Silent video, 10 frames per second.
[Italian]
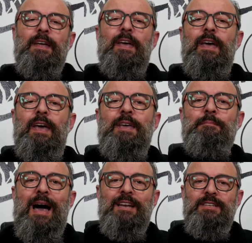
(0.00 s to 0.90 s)
eh,
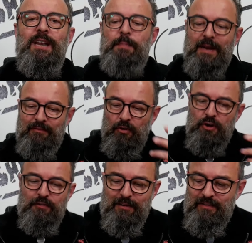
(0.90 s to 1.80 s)
immagine perché
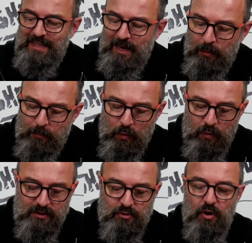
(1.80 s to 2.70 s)
voglio farvi vedere proprio
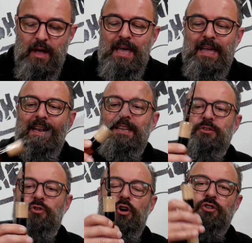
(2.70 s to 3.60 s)
questo. Il
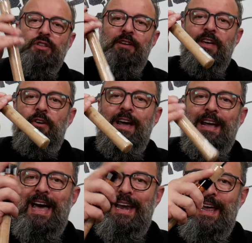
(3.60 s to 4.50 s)
discorso di avere una
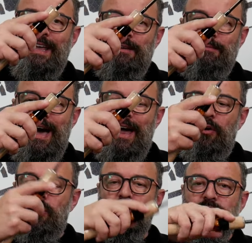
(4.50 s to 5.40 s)
canna in
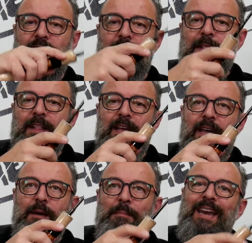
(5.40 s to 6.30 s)
mano così
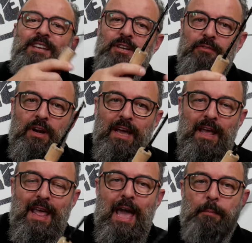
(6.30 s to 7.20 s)
eh,
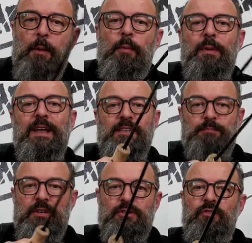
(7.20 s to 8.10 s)
maneggevole è proprio perché
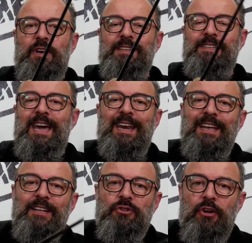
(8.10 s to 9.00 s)
spesso e
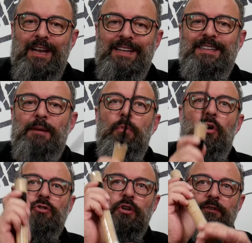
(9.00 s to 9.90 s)
volentieri in torrente
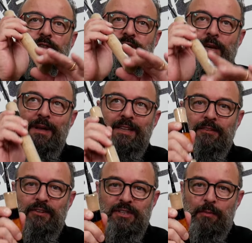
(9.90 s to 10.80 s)
molto
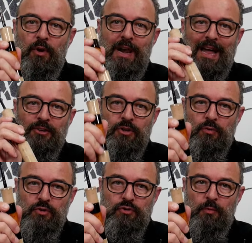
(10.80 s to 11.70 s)
difficilmente facciamo il lancio in
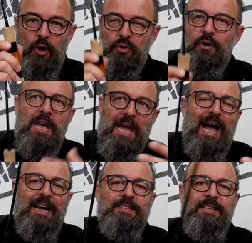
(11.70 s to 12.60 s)
questo modo,
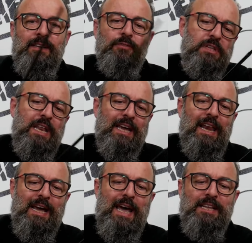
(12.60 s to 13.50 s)
anche se devo dire che
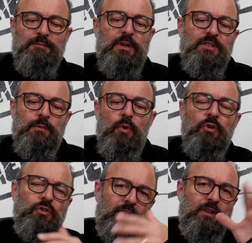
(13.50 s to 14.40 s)
la canna spinge
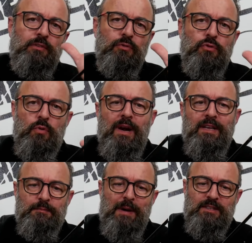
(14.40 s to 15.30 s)
molto, avendo avuto
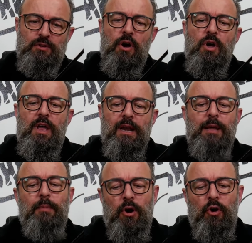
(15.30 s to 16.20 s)
qualche spazio
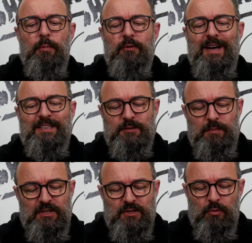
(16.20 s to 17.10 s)
libero, l'ho provata,
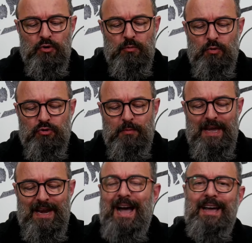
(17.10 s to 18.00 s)
spinge molto molto
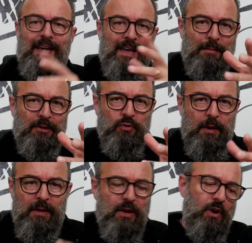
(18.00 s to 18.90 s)
bene, anche
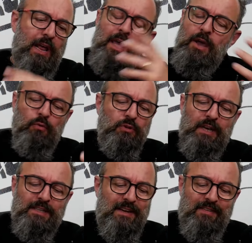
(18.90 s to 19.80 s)
grammature piccole,
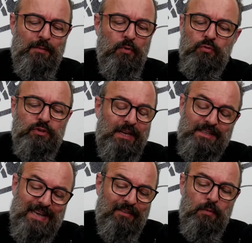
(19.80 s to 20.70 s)
utilizzavamo,
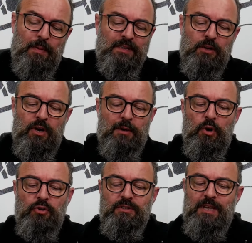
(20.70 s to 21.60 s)
utilizzavo in particolar
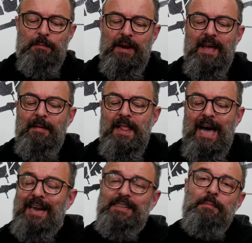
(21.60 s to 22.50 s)
modo sempre
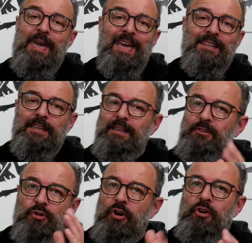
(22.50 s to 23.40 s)
hard bait
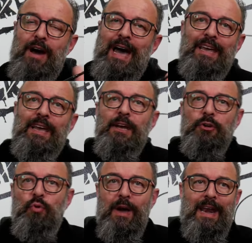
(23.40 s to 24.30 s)
intorno ai
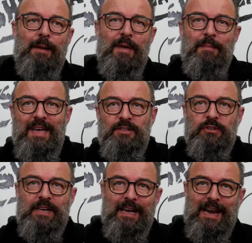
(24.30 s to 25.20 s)
2 grammi e mezzo,
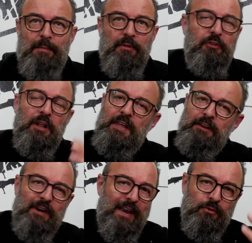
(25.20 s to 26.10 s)
3 grammi fino ad
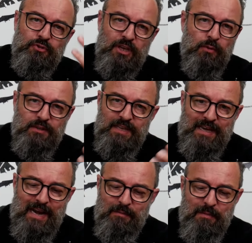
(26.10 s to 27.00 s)
arrivare a un 5-6
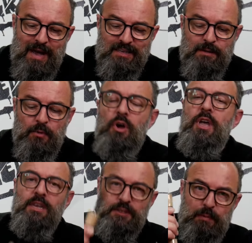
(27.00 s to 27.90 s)
grammi massimo,
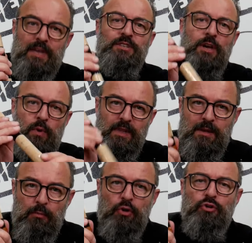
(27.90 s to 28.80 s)
spinge
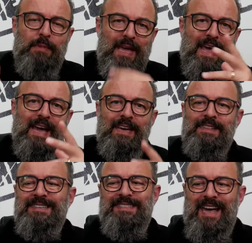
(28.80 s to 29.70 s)
quindi molto bene anche in
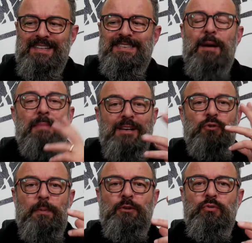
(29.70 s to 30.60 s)
distanza ma
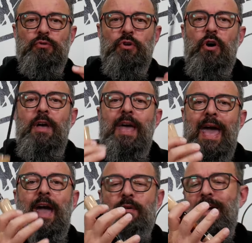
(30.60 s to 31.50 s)
soprattutto
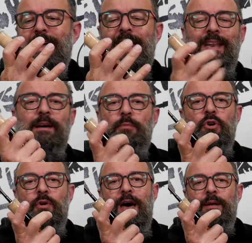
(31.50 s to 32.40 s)
è una canna da
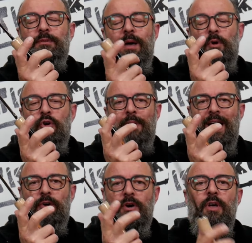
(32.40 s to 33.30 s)
mono, a, da mono
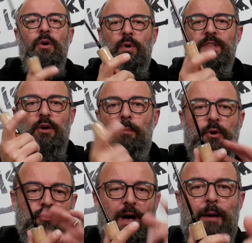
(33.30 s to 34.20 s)
mano. Quindi io
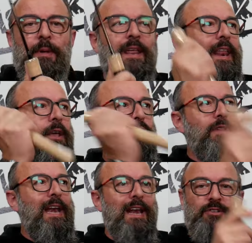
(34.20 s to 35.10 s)
posso aprire,
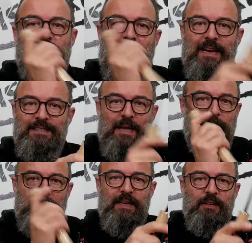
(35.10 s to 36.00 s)
chiudere, lanciare
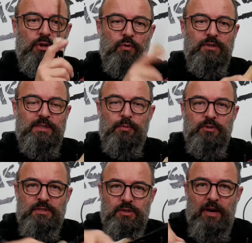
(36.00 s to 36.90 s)
sempre dritto in questa
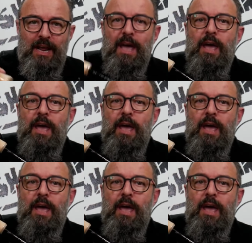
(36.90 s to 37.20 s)
posizione,